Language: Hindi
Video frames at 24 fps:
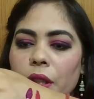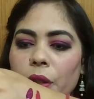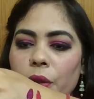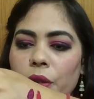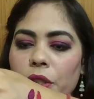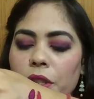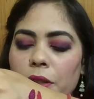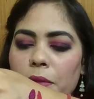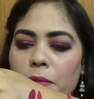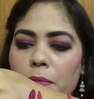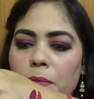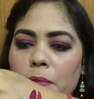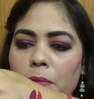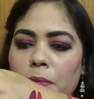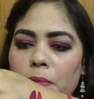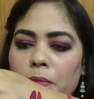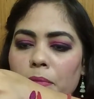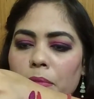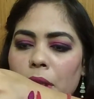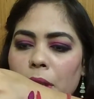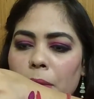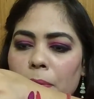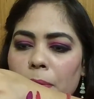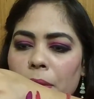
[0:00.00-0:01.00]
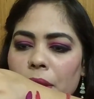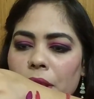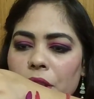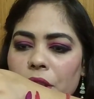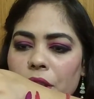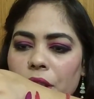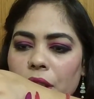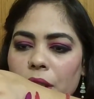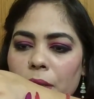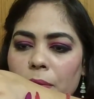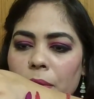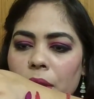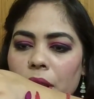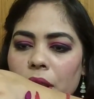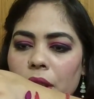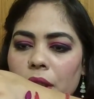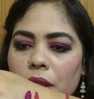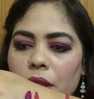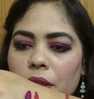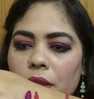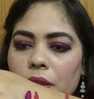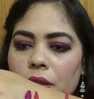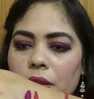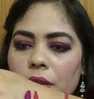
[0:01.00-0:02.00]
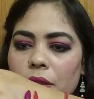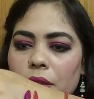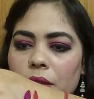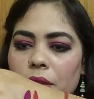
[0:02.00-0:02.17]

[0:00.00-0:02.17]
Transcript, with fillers: कुछ पर्पल शेड में है